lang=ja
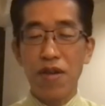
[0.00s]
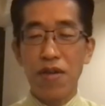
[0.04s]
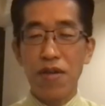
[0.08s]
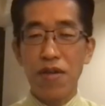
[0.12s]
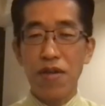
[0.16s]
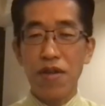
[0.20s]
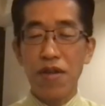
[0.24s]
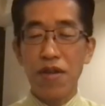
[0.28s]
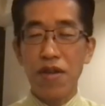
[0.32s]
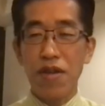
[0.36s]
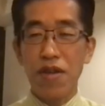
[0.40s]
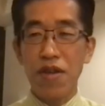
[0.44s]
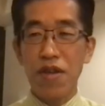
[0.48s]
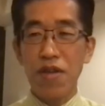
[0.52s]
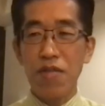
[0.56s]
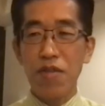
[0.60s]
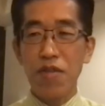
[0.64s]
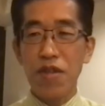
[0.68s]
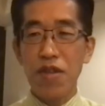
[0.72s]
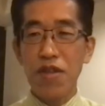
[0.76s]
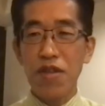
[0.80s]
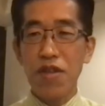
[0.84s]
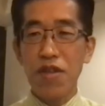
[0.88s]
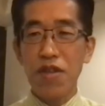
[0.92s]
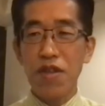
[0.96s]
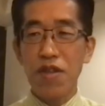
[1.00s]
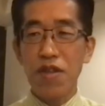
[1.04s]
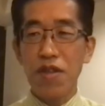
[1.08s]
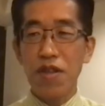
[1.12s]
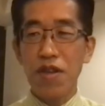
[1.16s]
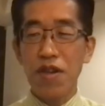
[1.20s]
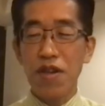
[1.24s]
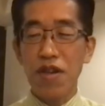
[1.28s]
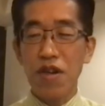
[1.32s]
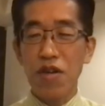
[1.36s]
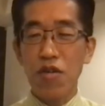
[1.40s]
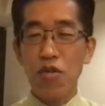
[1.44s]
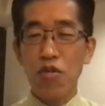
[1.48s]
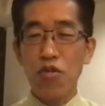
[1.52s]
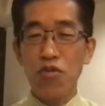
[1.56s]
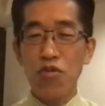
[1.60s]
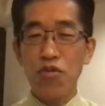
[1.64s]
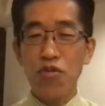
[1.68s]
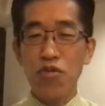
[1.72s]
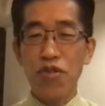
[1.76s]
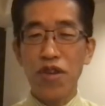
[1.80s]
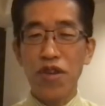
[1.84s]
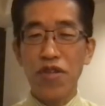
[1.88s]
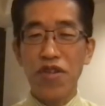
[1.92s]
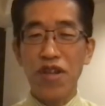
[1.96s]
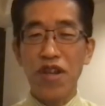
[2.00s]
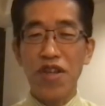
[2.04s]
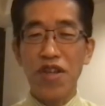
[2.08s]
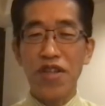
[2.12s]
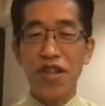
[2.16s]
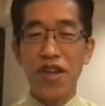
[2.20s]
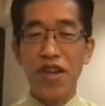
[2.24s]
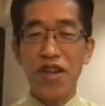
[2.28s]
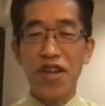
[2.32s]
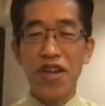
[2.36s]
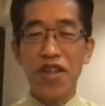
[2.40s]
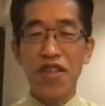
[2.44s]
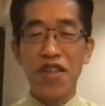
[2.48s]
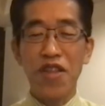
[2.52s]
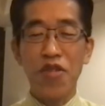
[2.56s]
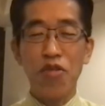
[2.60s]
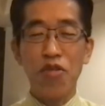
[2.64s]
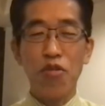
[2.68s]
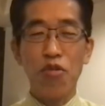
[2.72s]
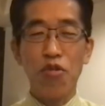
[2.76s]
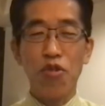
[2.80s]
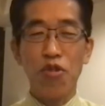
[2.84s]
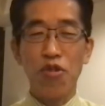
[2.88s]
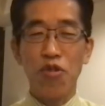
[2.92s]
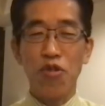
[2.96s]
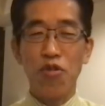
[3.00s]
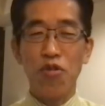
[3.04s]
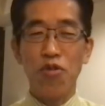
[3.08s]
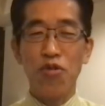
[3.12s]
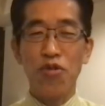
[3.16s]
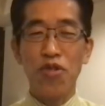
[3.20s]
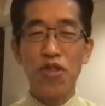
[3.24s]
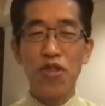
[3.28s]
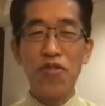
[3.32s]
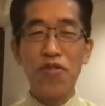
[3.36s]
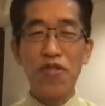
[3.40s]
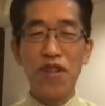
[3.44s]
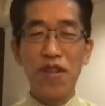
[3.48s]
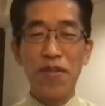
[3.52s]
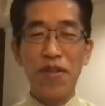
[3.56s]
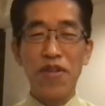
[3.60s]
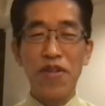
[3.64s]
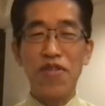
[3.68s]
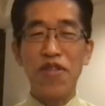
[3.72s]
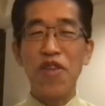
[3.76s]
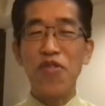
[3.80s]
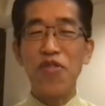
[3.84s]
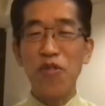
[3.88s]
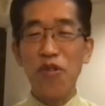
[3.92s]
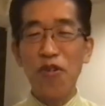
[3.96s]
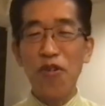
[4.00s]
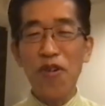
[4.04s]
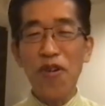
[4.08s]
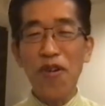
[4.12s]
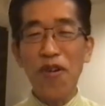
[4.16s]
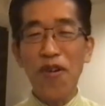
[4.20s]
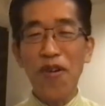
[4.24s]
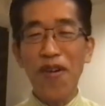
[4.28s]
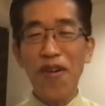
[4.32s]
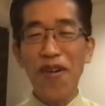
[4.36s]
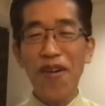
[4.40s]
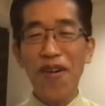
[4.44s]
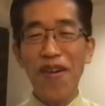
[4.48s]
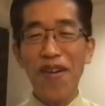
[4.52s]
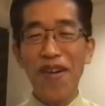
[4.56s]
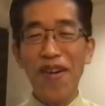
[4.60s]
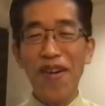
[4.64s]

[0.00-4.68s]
で、いまだになんかコストになるから大変だ、どうしようっていうレベルでしょう